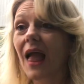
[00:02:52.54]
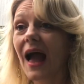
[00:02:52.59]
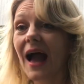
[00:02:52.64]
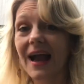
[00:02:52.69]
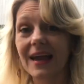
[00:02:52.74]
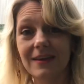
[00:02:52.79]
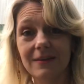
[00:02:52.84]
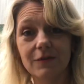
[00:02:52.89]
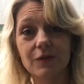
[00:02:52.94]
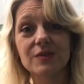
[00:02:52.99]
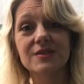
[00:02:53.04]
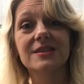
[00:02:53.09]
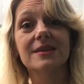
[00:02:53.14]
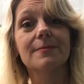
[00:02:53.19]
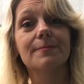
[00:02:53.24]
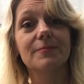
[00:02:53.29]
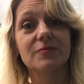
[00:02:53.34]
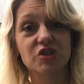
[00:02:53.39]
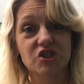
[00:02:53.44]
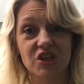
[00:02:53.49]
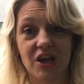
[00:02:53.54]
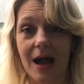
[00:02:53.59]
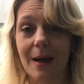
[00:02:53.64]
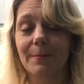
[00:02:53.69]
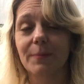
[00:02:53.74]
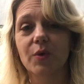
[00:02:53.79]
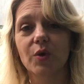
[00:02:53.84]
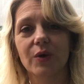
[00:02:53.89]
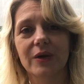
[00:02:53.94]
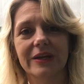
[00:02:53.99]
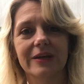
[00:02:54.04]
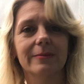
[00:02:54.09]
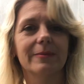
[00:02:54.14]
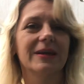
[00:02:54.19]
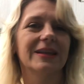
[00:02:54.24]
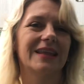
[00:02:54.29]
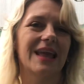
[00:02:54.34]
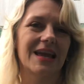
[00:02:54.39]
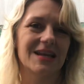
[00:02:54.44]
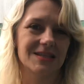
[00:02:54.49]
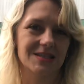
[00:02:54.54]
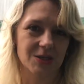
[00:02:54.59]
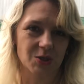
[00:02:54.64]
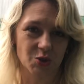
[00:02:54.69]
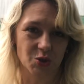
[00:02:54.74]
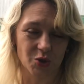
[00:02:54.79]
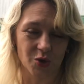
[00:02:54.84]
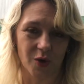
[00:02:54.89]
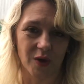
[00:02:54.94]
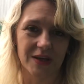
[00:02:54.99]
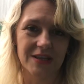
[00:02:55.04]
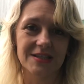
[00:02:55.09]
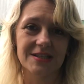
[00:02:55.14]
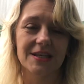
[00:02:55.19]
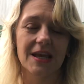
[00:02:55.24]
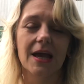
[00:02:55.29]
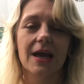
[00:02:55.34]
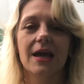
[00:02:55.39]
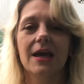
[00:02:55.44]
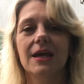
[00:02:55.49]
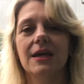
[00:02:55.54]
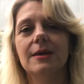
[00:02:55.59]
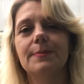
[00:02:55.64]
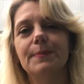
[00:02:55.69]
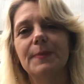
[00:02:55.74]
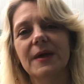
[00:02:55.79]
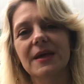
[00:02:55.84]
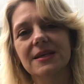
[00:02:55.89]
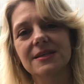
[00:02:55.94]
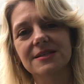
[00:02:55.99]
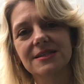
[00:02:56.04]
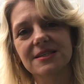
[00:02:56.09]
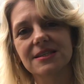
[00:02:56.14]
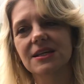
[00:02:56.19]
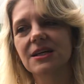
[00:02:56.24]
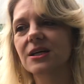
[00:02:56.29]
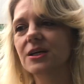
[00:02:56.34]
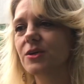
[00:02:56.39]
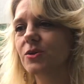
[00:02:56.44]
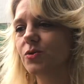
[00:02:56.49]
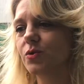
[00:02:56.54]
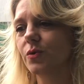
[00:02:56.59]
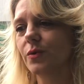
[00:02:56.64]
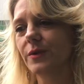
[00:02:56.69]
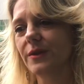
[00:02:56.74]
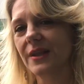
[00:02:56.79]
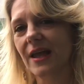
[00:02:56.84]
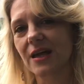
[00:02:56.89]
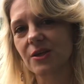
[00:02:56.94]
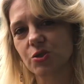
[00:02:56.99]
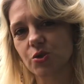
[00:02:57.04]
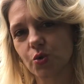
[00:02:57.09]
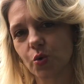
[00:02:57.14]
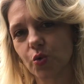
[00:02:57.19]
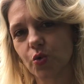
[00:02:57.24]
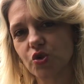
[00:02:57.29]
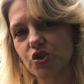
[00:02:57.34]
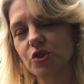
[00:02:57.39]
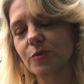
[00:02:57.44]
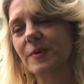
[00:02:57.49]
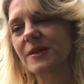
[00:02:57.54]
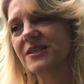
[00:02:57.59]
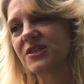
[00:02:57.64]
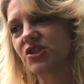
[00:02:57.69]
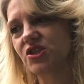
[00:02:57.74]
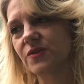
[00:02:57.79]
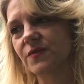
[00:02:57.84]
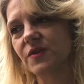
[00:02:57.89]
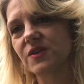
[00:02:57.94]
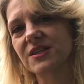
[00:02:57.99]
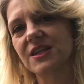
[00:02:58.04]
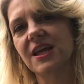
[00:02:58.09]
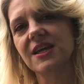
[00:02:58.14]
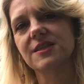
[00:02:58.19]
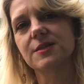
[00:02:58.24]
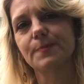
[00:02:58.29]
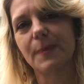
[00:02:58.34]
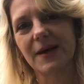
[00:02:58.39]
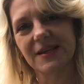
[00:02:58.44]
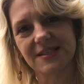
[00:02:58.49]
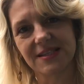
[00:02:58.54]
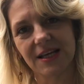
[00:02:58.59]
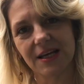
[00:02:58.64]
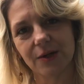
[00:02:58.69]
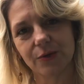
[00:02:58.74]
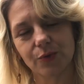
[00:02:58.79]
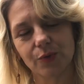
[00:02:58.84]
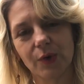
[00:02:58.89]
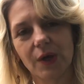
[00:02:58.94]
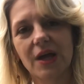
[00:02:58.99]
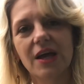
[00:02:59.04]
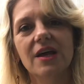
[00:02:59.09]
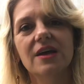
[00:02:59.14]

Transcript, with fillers: Aí você já programa 10 sessões e pensando nas últimas de você espaçando.